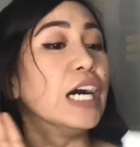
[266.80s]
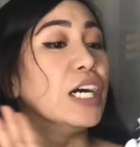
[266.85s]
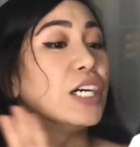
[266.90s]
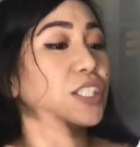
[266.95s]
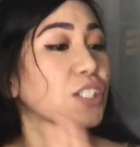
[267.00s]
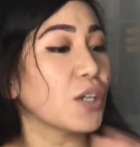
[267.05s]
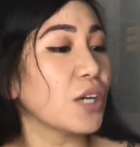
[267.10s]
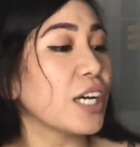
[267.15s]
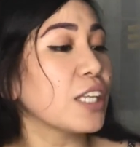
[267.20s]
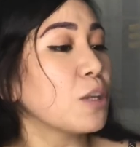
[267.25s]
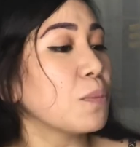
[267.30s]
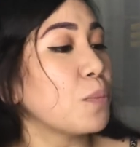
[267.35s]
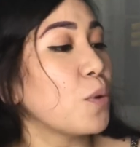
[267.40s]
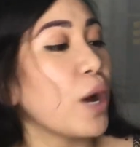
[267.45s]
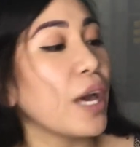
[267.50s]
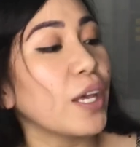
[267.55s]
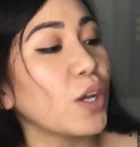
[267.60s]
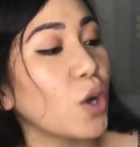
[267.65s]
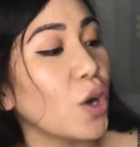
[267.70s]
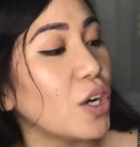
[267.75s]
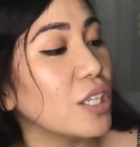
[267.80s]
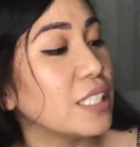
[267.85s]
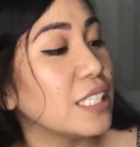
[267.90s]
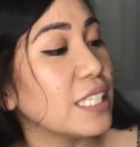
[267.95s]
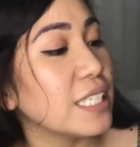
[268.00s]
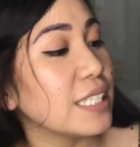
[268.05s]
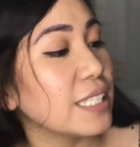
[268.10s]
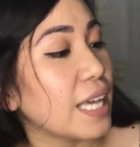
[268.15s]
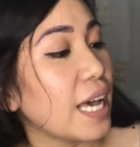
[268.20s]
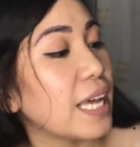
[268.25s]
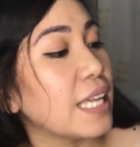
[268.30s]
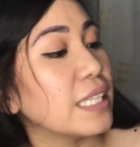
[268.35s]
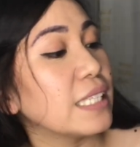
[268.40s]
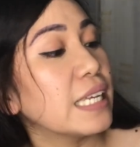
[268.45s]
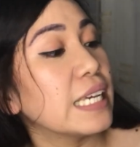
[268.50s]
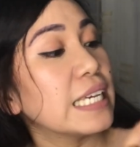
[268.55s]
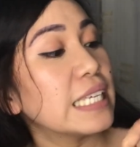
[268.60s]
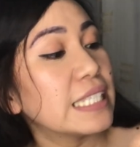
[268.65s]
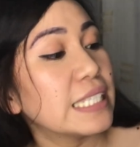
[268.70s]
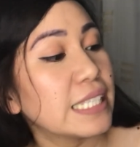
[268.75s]
So, ito po ay Koji San
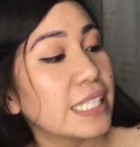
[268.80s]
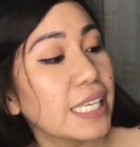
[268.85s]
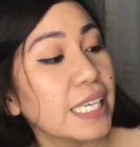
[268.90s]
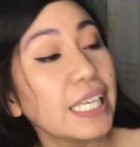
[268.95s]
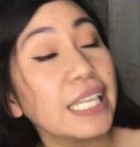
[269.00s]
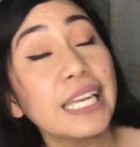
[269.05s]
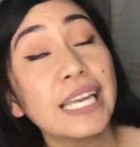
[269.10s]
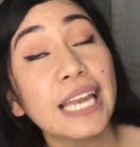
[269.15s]
Skin